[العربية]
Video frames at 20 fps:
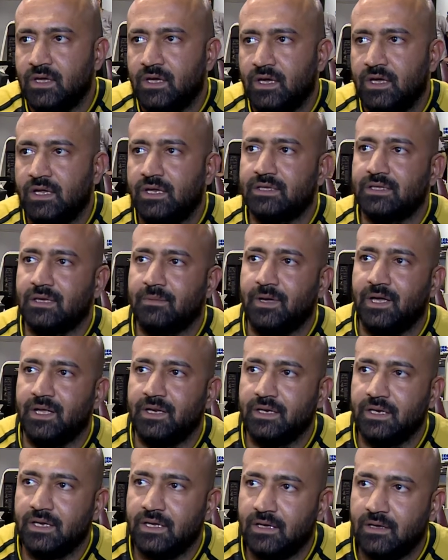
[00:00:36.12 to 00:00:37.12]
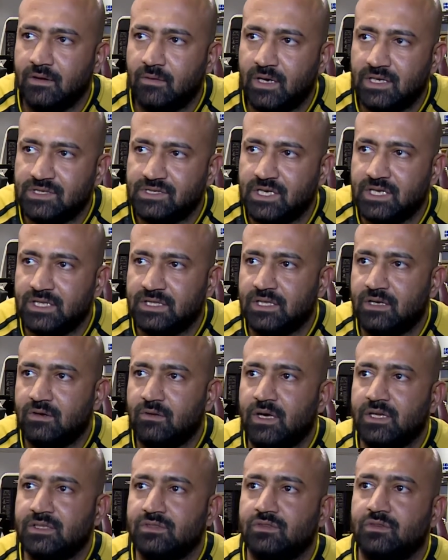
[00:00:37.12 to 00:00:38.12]
احنا طبعا واجهتنا
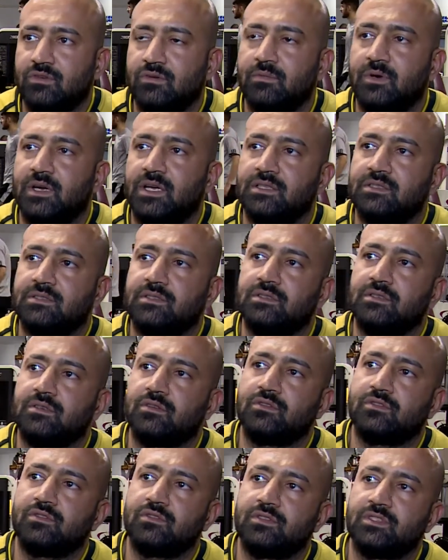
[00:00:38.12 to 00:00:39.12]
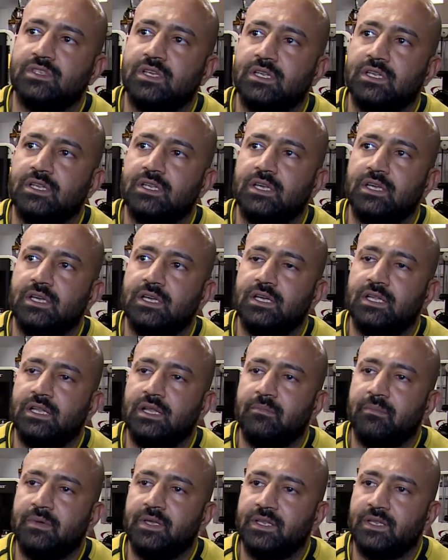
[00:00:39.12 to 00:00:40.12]
هواي صعوبات خصوصا
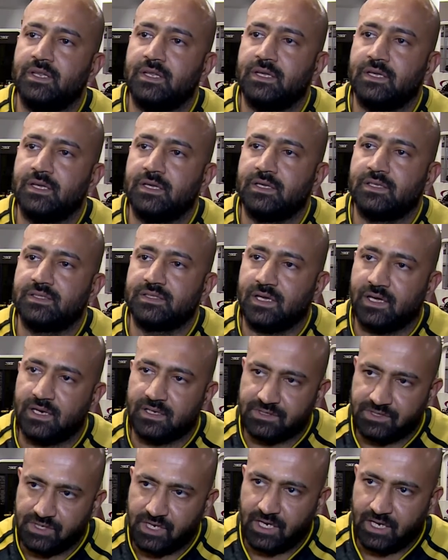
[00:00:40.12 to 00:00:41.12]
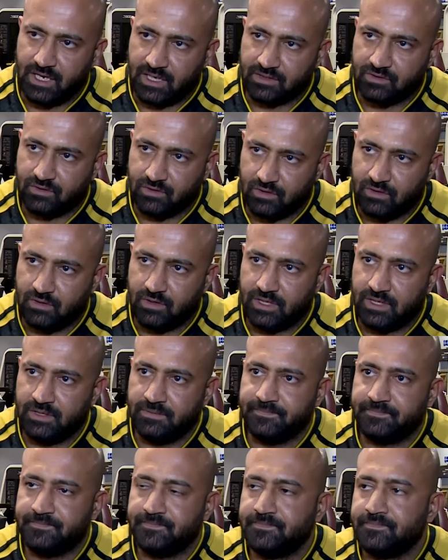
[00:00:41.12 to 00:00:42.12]
لما صارت جائحه كورونا
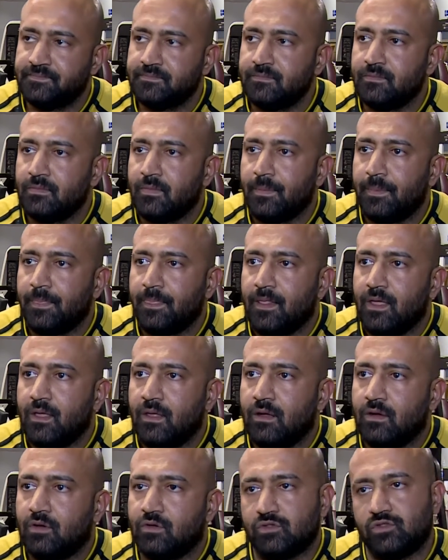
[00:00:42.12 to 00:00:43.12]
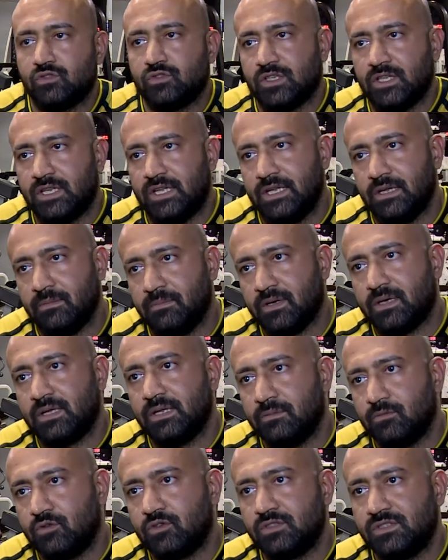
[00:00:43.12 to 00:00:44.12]
خصوصا احنا
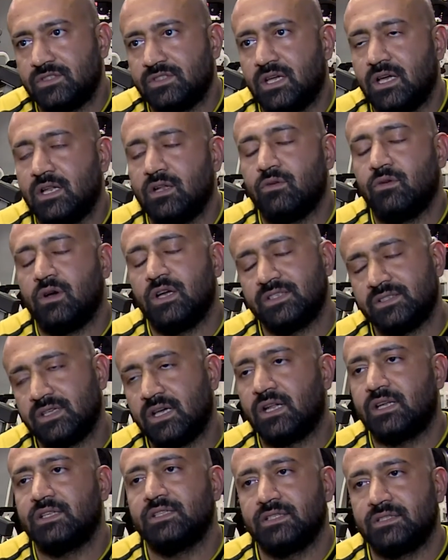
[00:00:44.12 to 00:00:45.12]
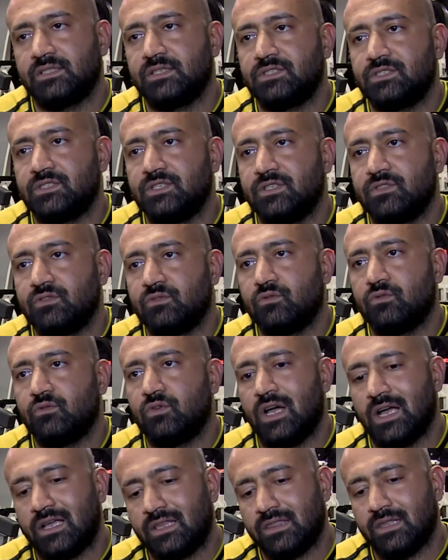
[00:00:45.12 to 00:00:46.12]
باقليم كردستان هواي صار عندنا تجديد
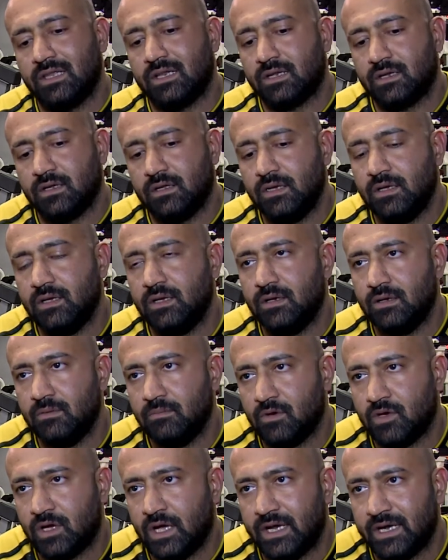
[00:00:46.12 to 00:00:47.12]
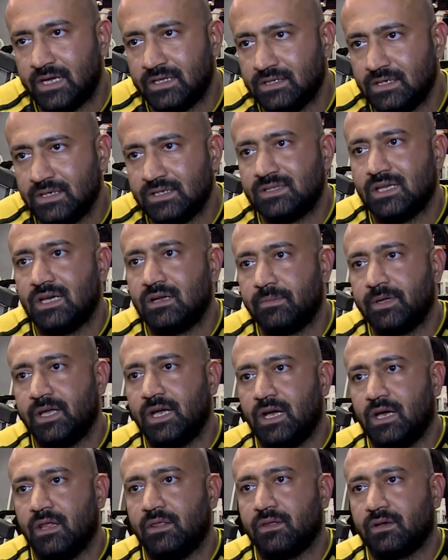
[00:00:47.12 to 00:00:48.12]
واكثر المكانات اللي صار
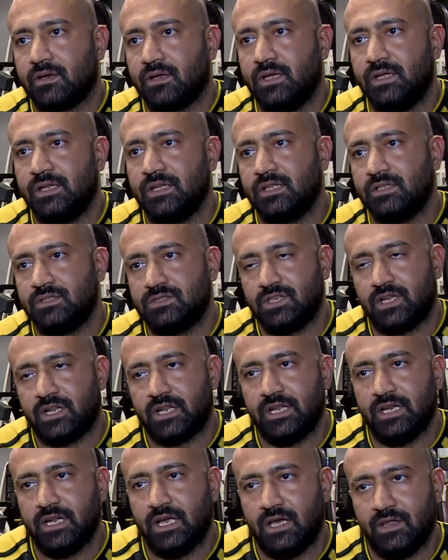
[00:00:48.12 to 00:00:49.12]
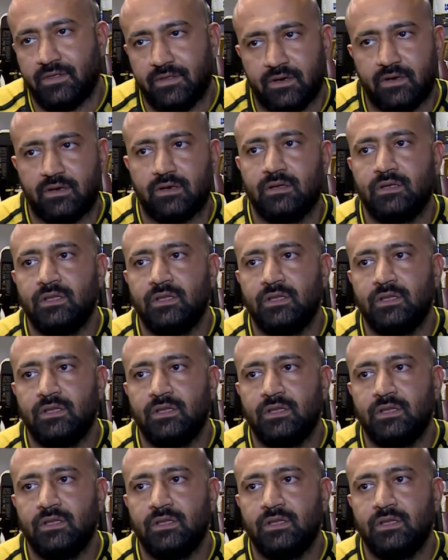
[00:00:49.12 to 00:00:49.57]
بها حظر احنا جرينا حظر